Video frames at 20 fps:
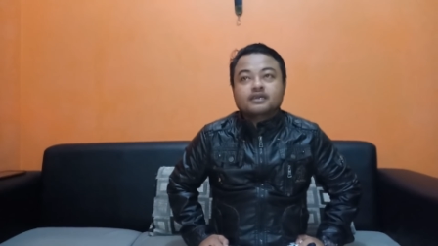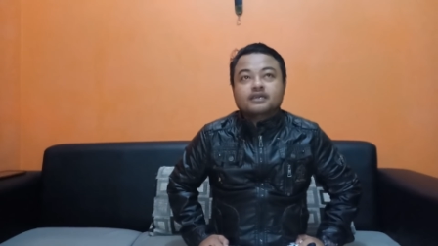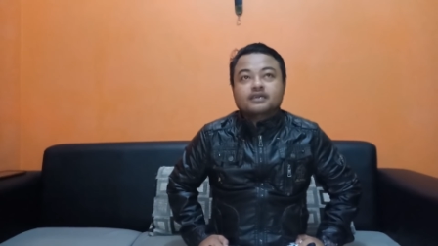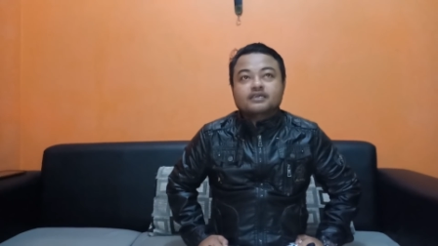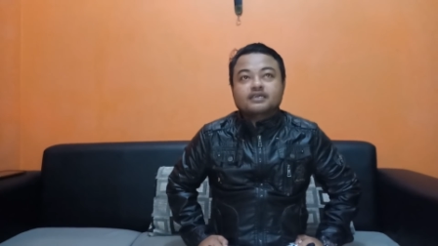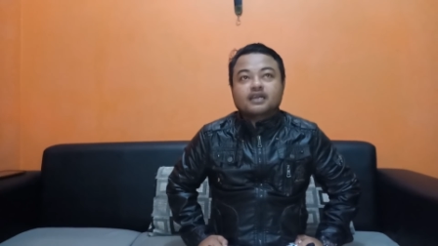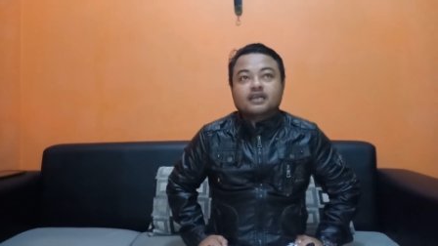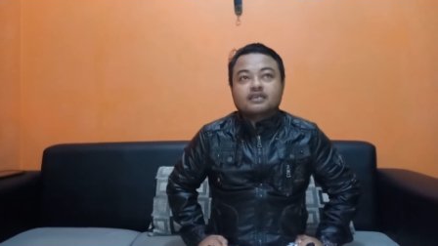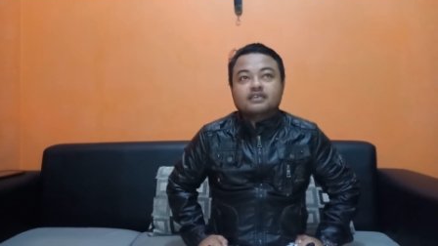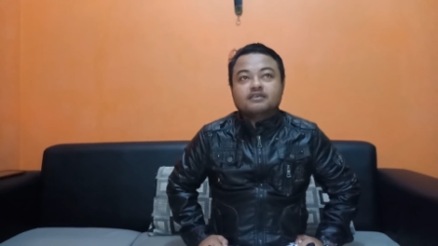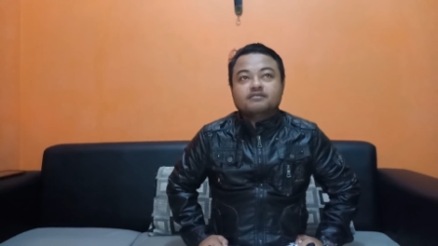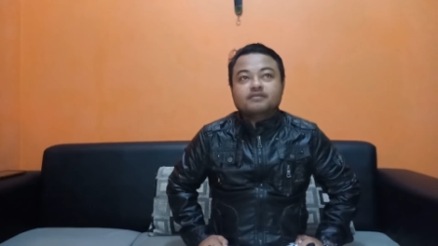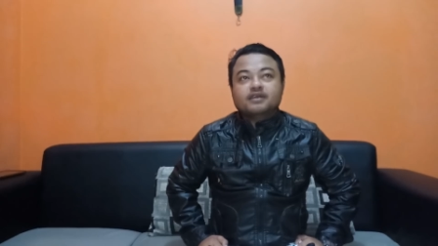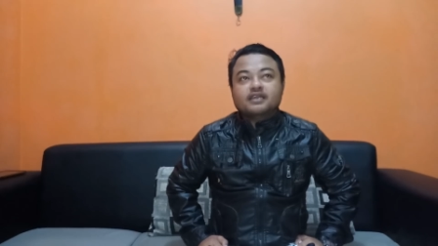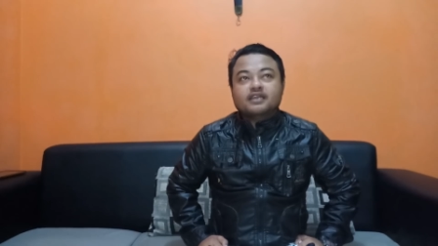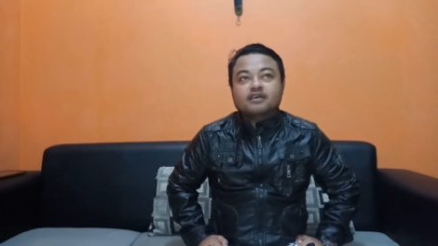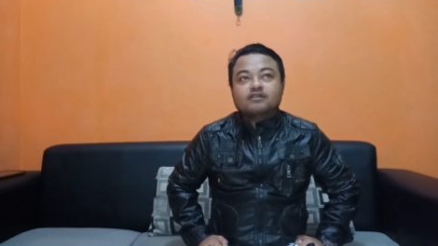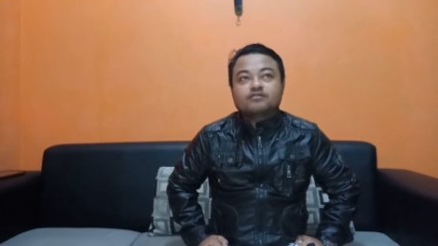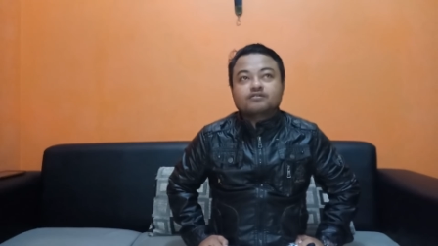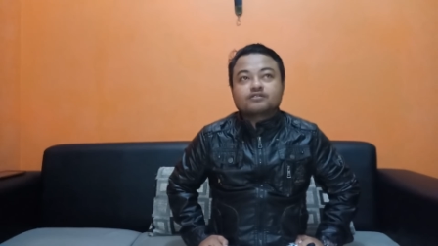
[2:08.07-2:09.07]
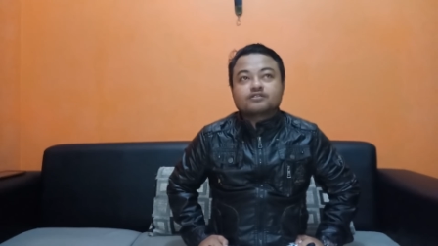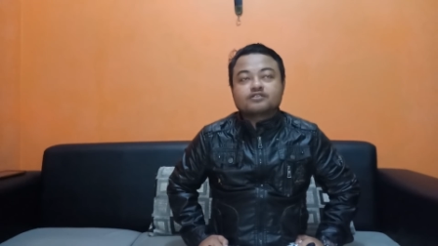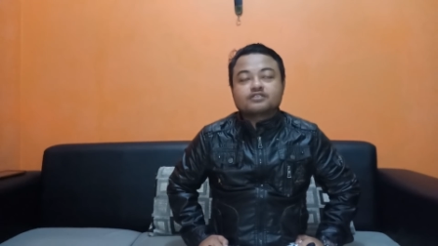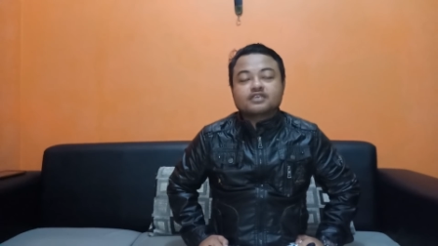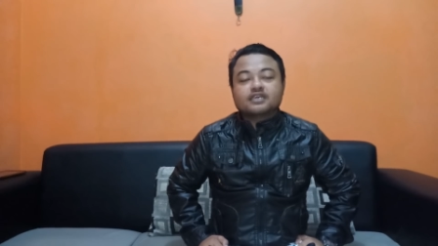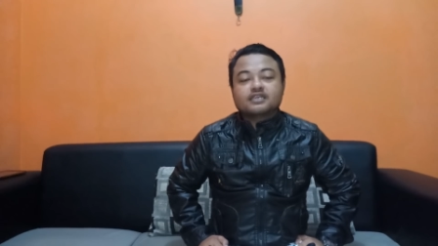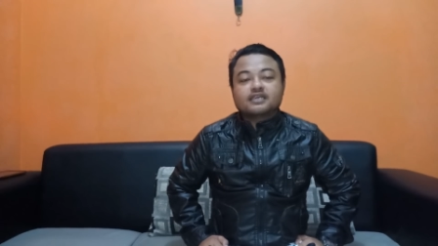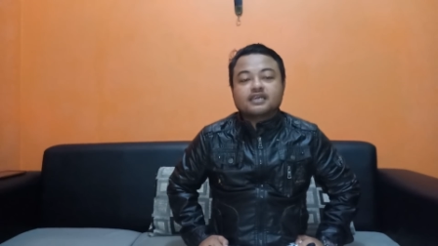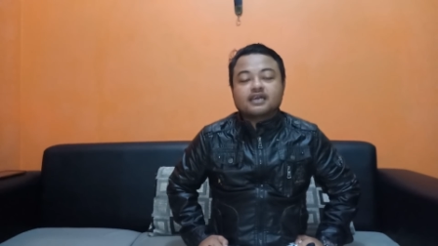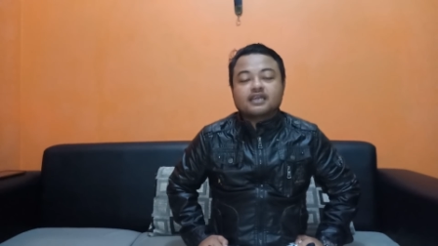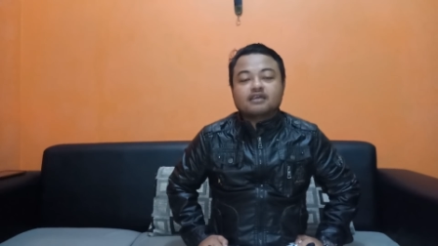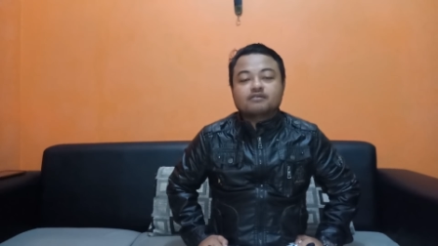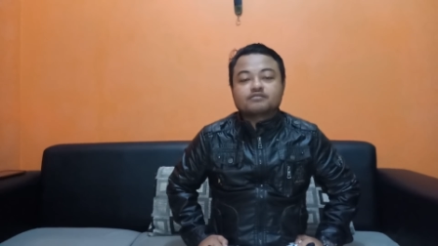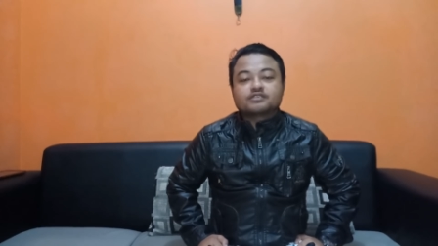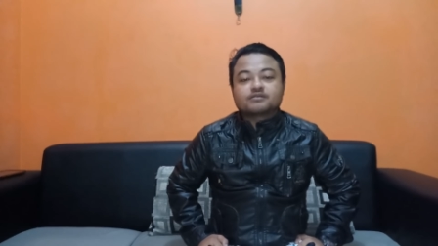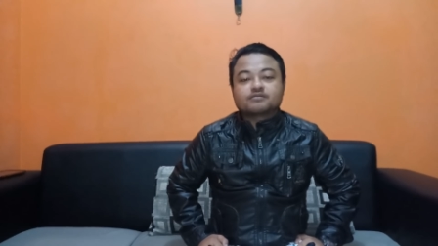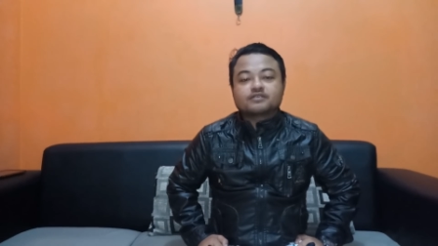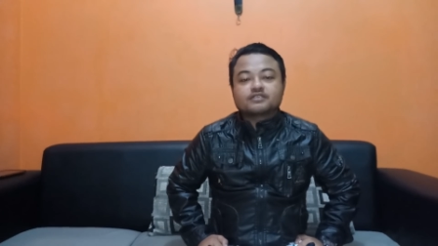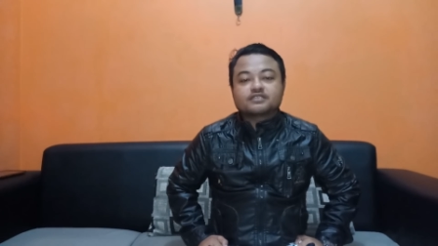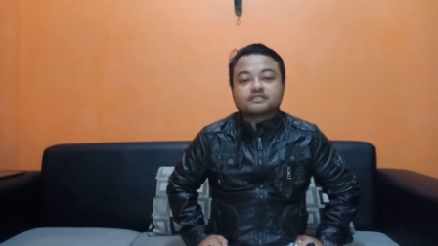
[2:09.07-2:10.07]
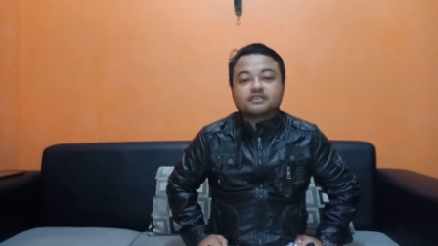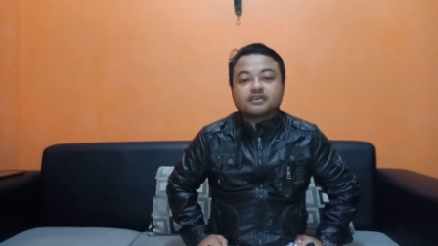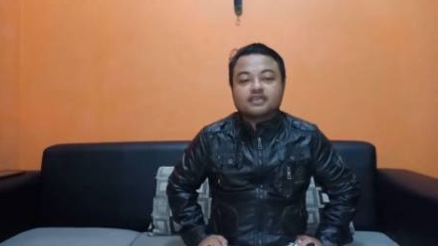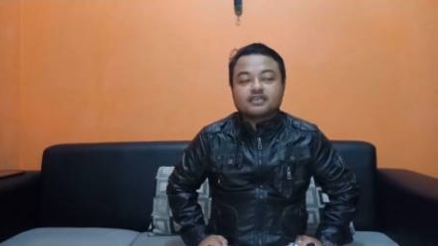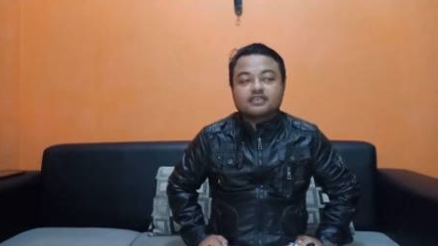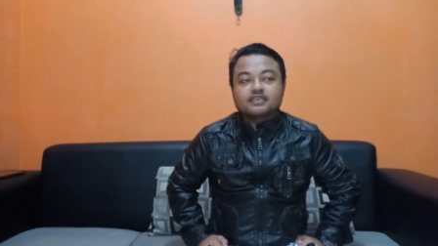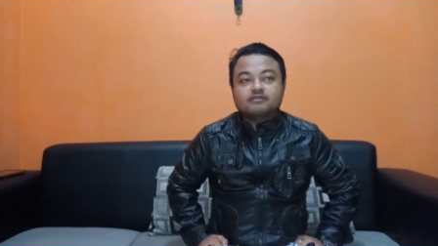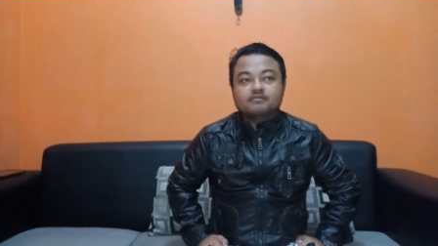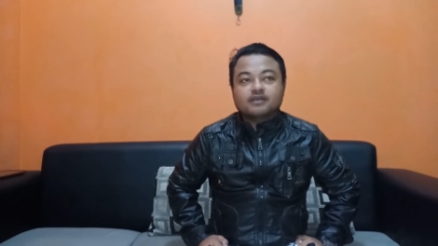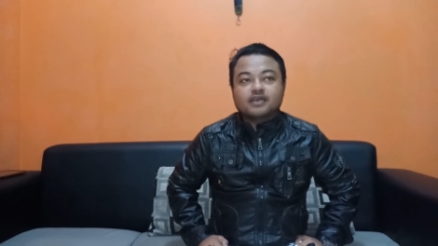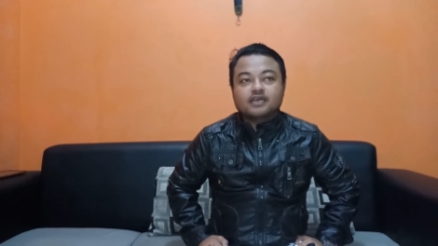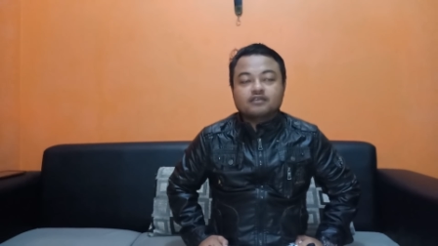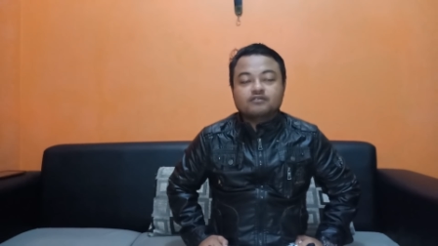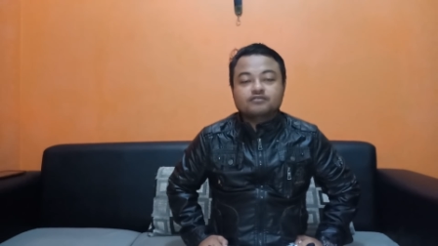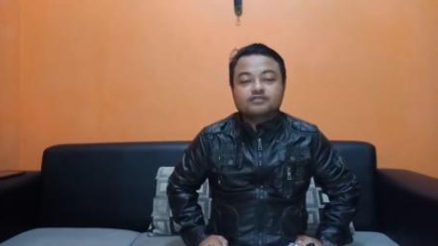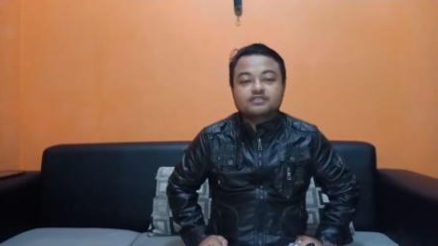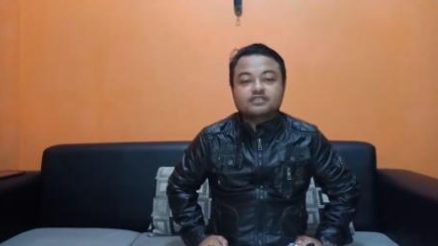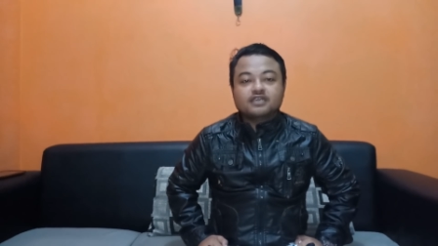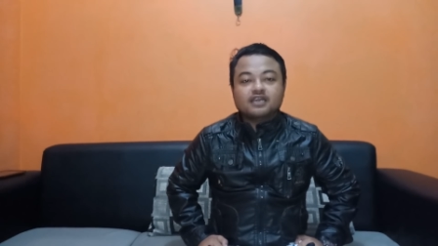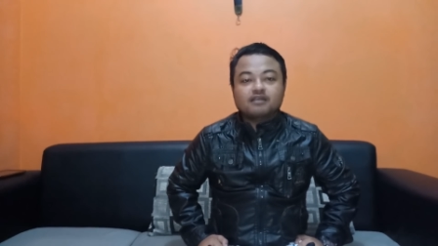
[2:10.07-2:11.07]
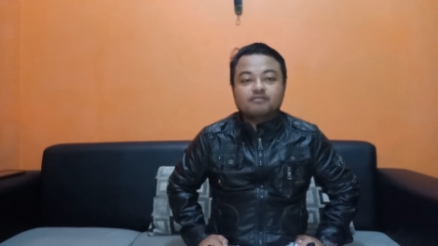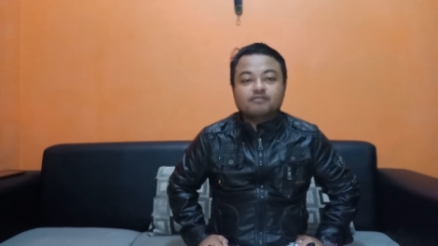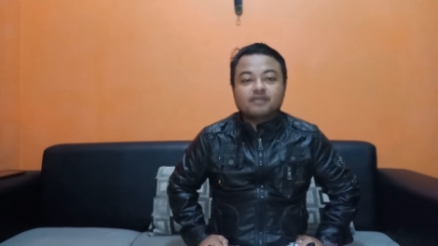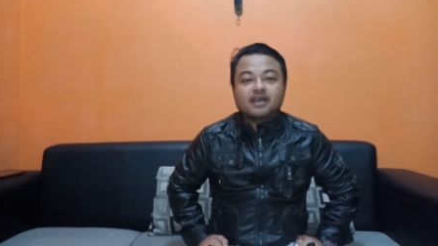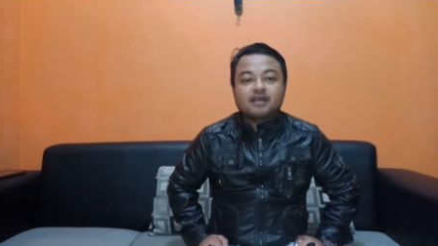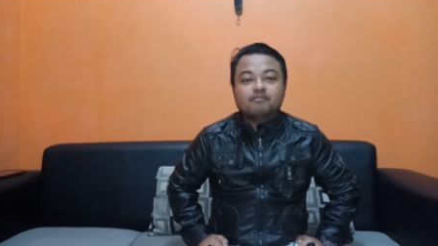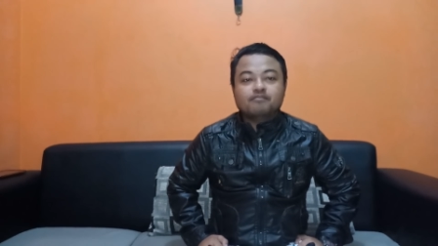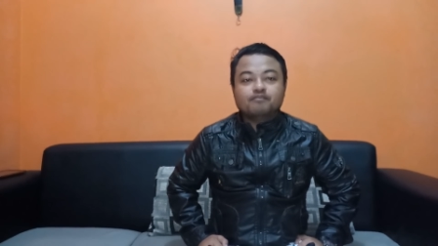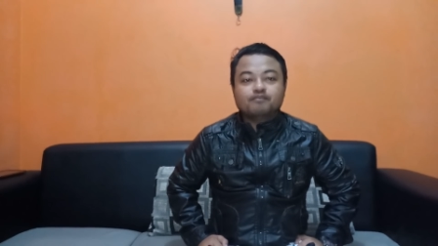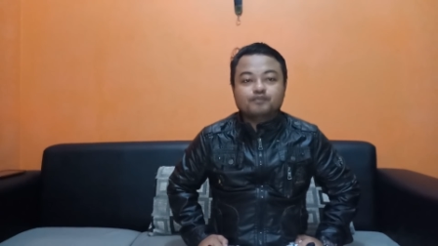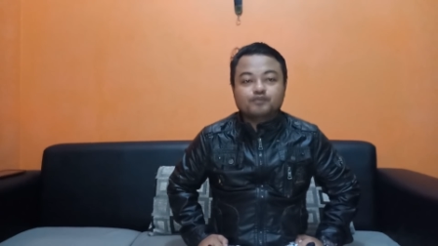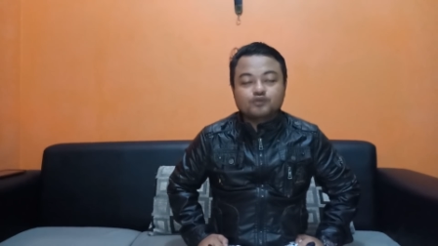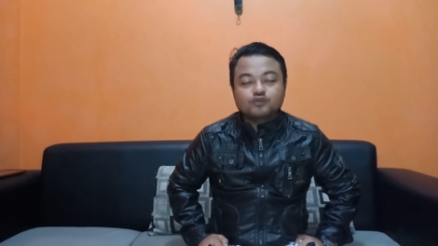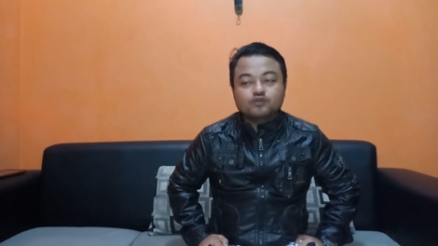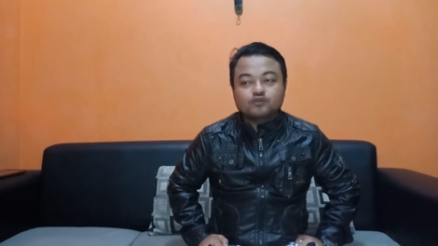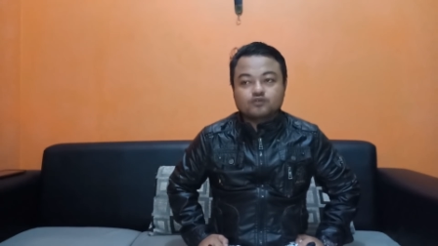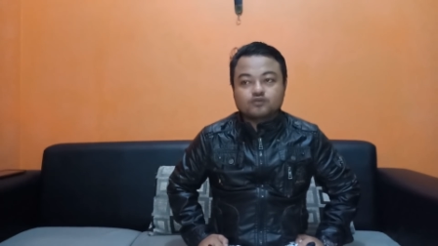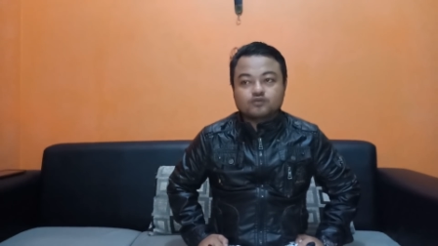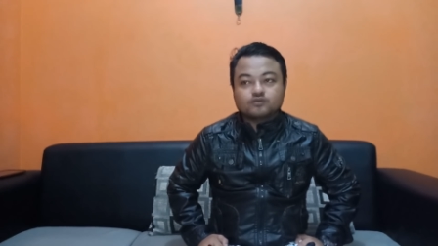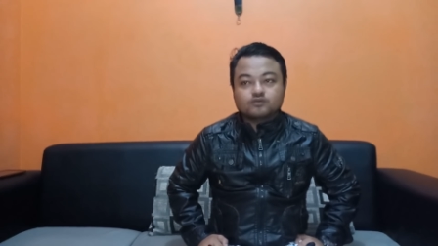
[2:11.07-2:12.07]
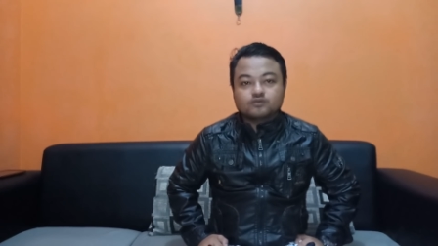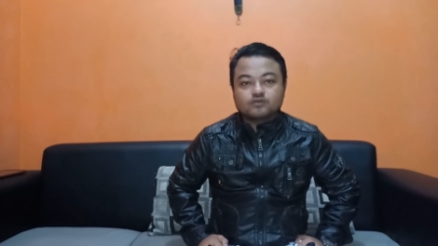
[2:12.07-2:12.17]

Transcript: yang dimana khususnya di alam semesta ini manusia mampu